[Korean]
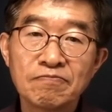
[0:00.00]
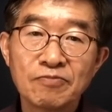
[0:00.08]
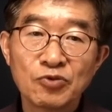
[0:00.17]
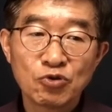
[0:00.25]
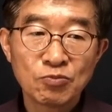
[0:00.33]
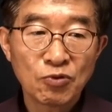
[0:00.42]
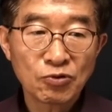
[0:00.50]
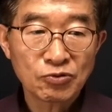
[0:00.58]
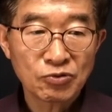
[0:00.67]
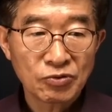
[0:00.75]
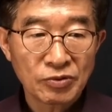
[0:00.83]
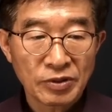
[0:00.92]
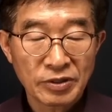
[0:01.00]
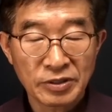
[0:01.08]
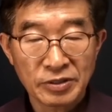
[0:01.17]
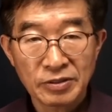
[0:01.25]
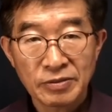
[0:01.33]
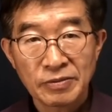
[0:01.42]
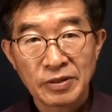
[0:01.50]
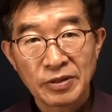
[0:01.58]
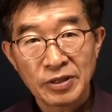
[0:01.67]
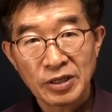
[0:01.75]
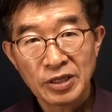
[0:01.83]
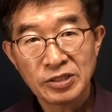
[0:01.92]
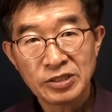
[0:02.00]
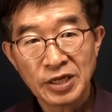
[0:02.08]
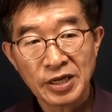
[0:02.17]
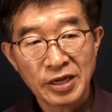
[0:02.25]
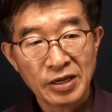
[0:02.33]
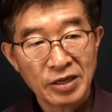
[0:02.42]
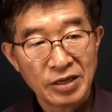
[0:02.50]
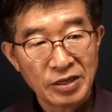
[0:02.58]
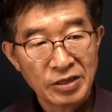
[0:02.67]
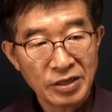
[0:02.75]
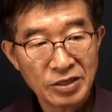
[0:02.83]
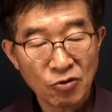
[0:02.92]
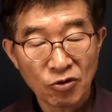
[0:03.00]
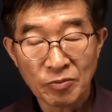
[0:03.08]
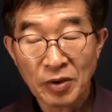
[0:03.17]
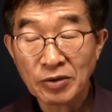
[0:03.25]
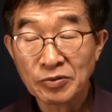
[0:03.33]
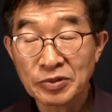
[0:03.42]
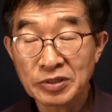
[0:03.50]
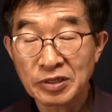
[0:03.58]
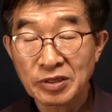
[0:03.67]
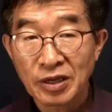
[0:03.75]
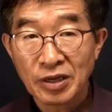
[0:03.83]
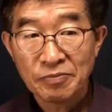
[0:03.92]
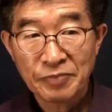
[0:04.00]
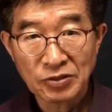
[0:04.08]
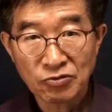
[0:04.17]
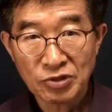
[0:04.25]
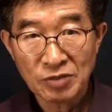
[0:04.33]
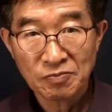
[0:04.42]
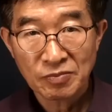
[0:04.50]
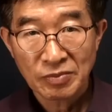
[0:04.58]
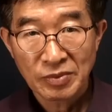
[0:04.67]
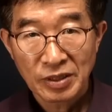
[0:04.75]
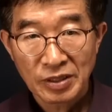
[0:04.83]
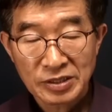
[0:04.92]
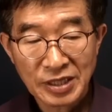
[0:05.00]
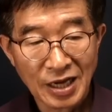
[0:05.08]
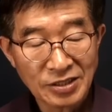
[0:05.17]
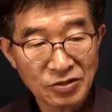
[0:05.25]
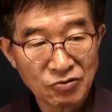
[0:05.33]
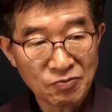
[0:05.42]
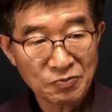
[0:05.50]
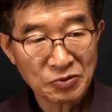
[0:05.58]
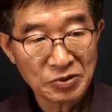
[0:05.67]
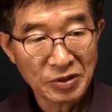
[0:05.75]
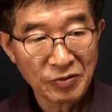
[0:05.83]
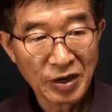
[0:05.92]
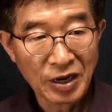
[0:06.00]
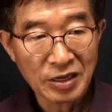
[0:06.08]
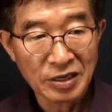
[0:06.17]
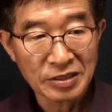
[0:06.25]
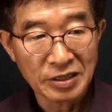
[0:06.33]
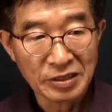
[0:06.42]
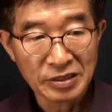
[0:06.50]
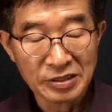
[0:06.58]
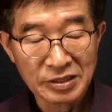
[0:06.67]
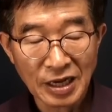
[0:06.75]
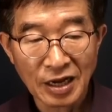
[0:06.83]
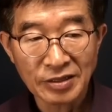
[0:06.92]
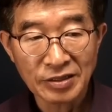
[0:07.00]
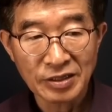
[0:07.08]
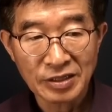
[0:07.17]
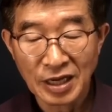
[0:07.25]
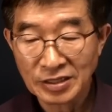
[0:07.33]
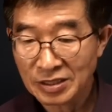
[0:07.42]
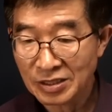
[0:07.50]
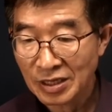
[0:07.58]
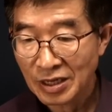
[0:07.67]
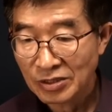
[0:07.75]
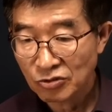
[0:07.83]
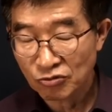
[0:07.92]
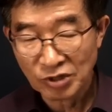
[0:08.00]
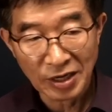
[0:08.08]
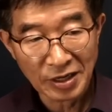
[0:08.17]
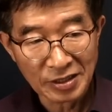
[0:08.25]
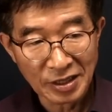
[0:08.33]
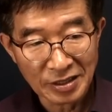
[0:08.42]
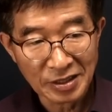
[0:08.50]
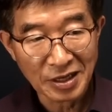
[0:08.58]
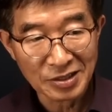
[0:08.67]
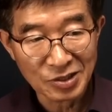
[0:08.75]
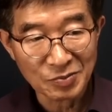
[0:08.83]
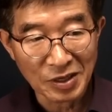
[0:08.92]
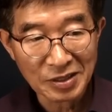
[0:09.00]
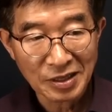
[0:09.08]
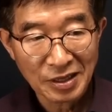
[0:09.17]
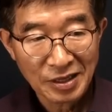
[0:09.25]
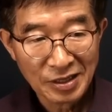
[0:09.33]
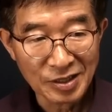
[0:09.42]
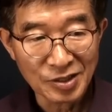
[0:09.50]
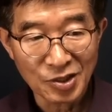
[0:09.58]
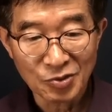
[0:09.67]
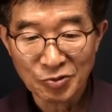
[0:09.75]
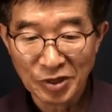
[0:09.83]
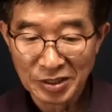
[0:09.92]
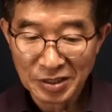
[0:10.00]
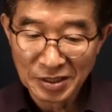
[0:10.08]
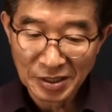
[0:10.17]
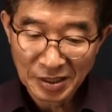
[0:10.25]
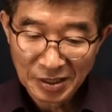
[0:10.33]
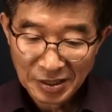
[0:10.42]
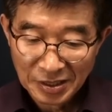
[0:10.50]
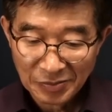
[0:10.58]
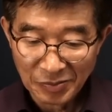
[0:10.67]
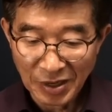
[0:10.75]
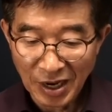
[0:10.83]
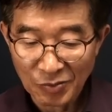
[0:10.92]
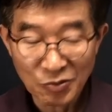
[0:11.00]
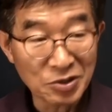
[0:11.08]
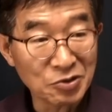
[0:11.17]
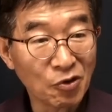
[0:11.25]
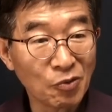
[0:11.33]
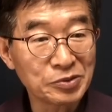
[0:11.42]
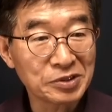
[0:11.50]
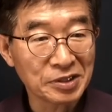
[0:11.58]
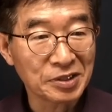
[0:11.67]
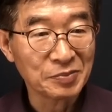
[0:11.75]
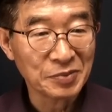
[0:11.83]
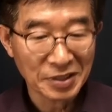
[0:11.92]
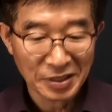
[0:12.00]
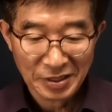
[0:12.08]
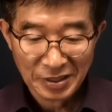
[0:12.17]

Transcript: 중복 그런 인쇄 의혹을 받고 있는 배춧잎 사전투표지와 관련된 그런 사안들을 다시 수사하겠다 이렇게 했지만 그 이후에 이제 뭐 아무 일도 없었던 겁니다.